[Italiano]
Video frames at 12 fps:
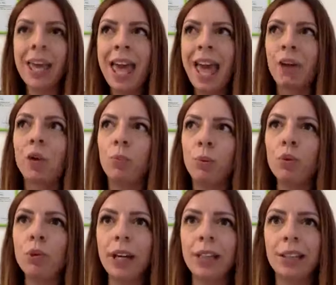ecco,
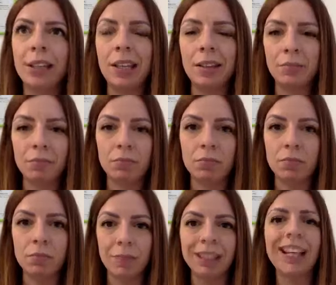più che di
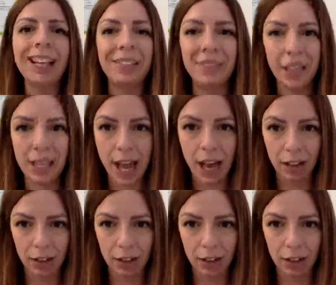mm, mandarle via,